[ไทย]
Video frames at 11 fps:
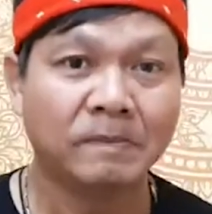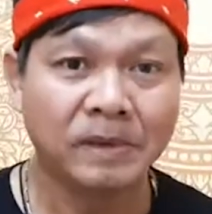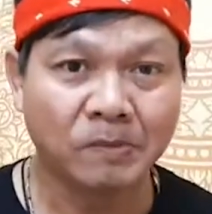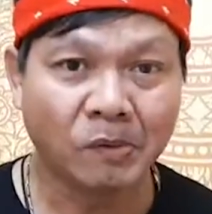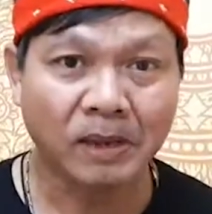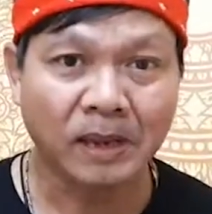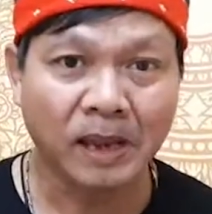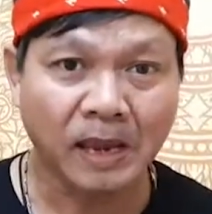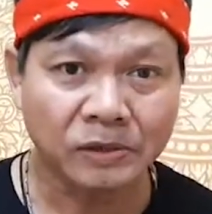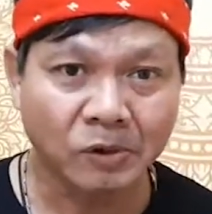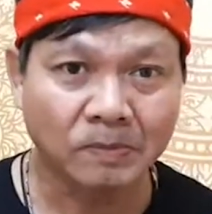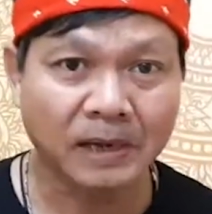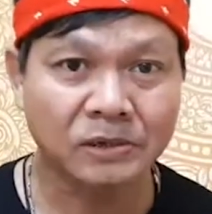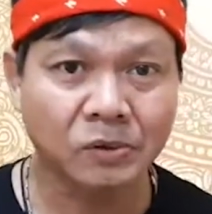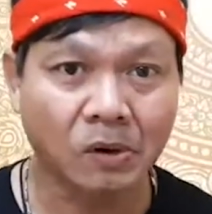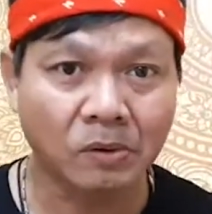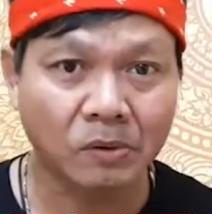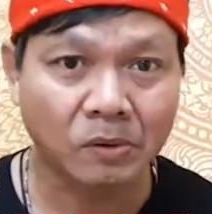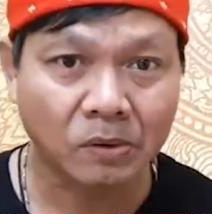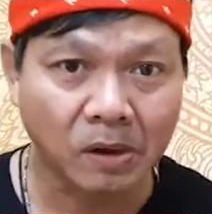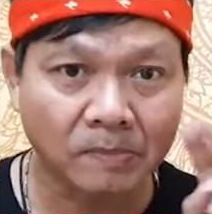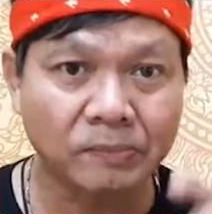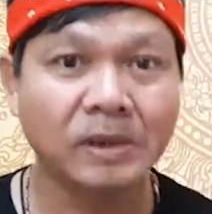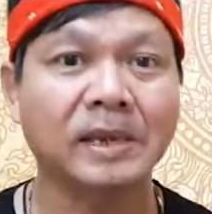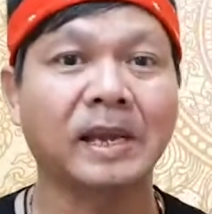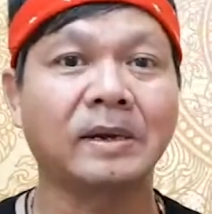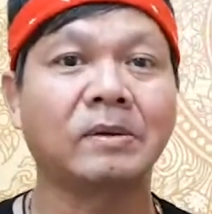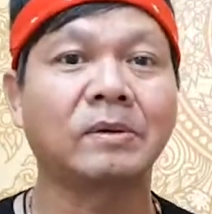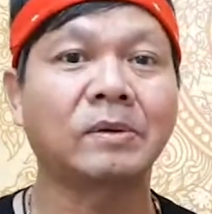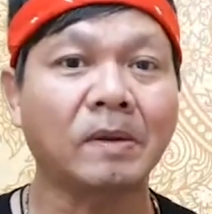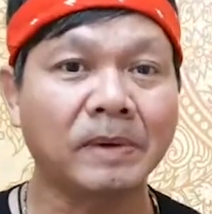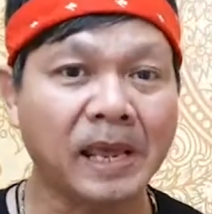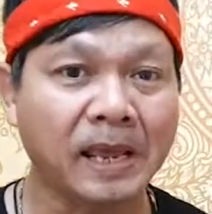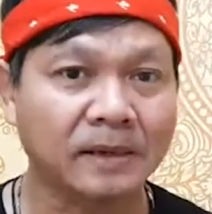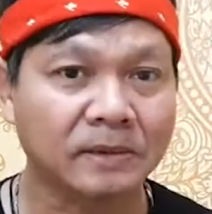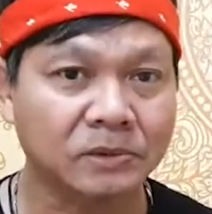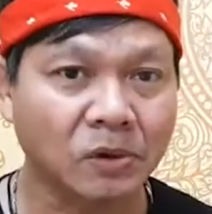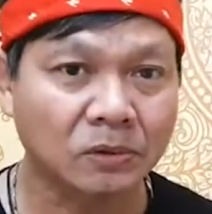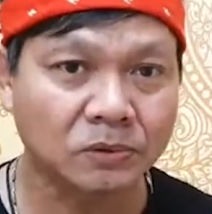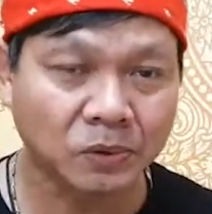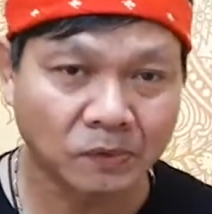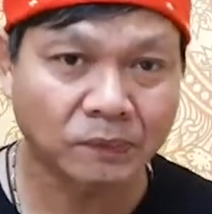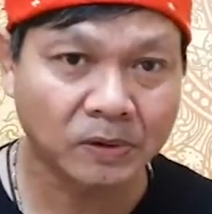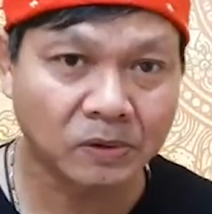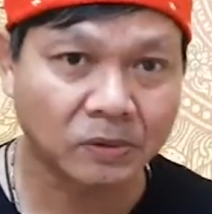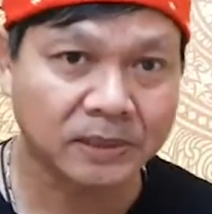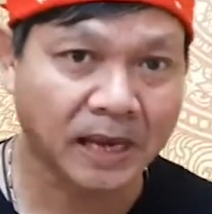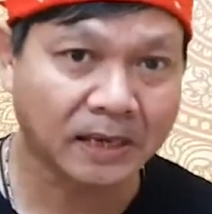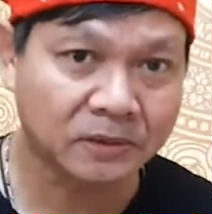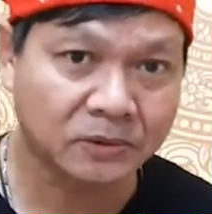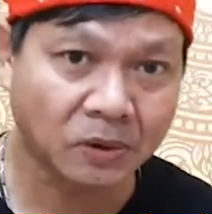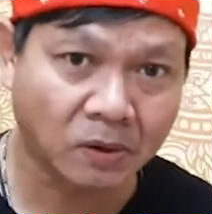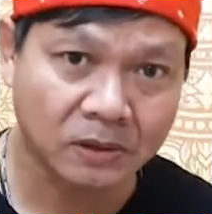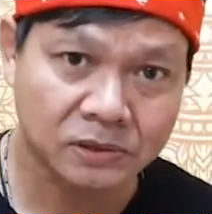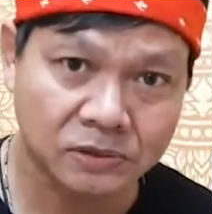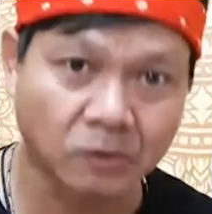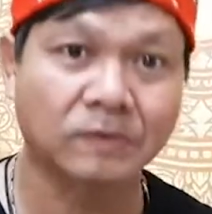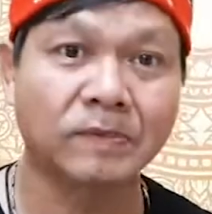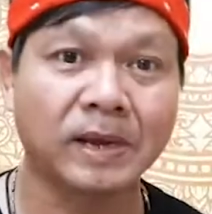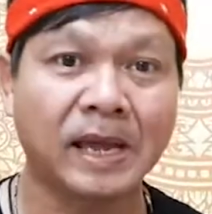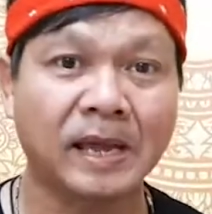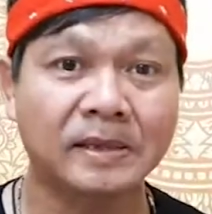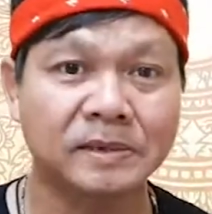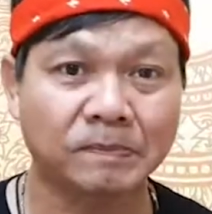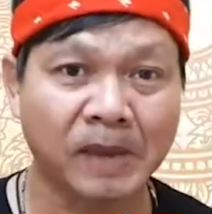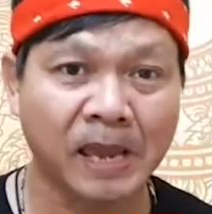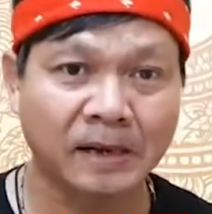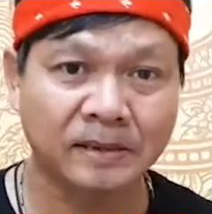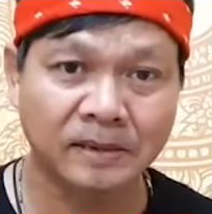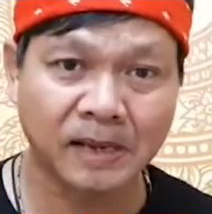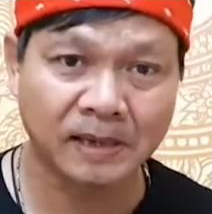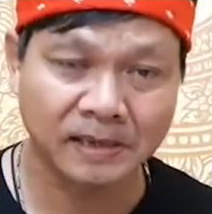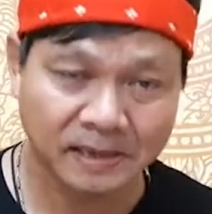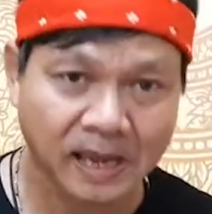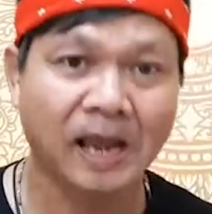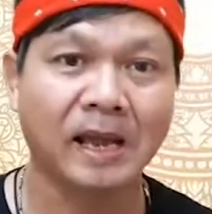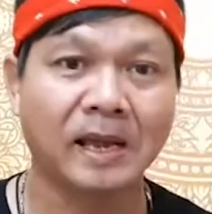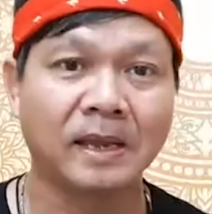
มีมวยให้ชมกัน2รอบด้วยกัน รอบแรก ช่องทูพยูไทยทอดสดเวลา 18 นาฬิกา